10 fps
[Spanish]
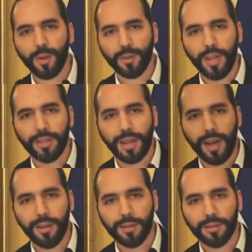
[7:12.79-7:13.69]
que ustedes
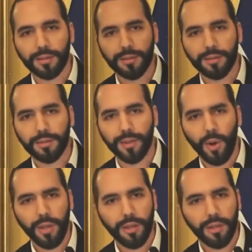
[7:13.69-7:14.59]
sacaron
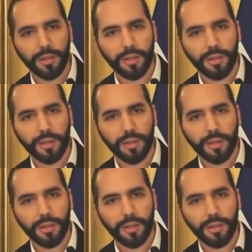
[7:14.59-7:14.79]
hoy,